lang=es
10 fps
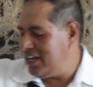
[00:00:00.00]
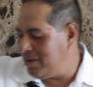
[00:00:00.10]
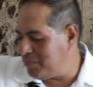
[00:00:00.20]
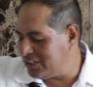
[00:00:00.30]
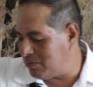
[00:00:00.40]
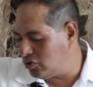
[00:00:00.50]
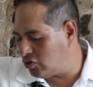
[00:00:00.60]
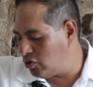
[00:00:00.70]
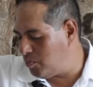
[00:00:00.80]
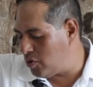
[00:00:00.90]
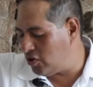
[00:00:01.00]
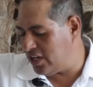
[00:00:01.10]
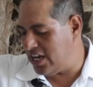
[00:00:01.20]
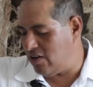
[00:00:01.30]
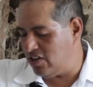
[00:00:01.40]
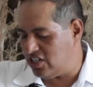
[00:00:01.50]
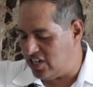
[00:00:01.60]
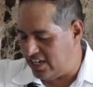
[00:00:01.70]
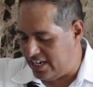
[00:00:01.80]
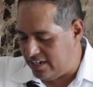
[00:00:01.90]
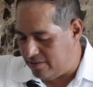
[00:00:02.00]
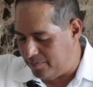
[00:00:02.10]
Empezamos con un poco de hielo en el shaker.